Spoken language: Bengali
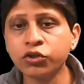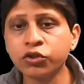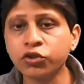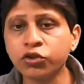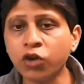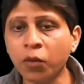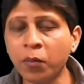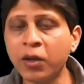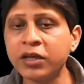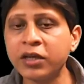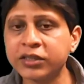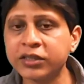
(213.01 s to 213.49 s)

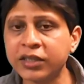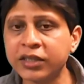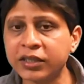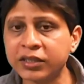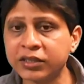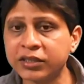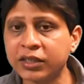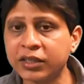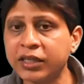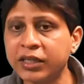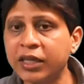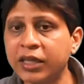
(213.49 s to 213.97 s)
সময়ের সাথে
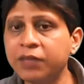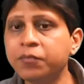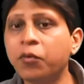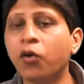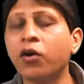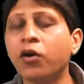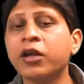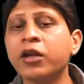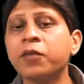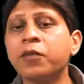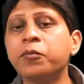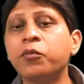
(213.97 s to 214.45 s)
সাথে এই
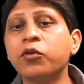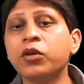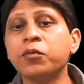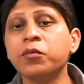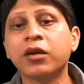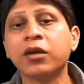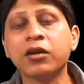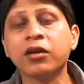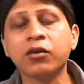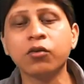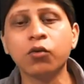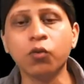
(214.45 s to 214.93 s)
ভরের
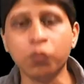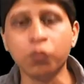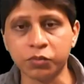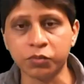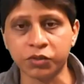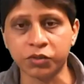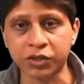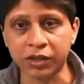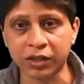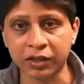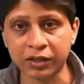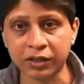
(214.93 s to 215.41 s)
পরিমাণ
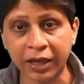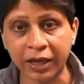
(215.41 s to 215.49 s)
কমছে